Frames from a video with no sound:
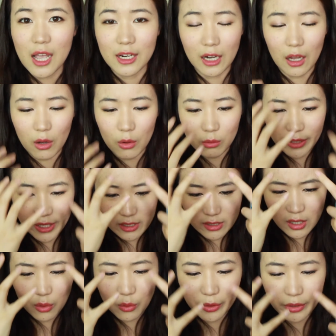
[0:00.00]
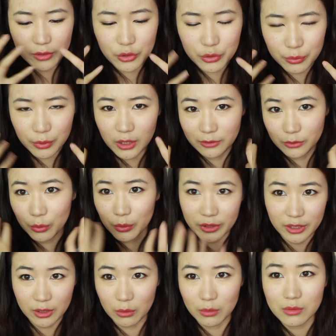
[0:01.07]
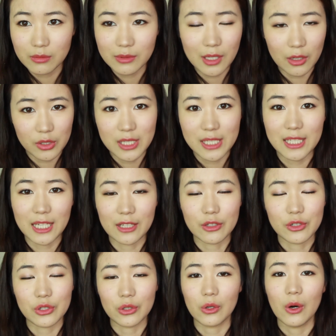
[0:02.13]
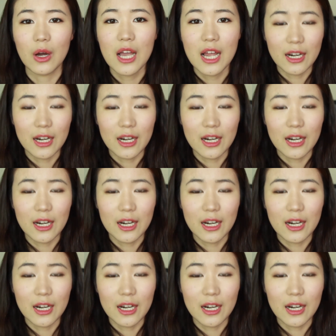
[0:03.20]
然后脸上会出很多油，早晨起来的时候。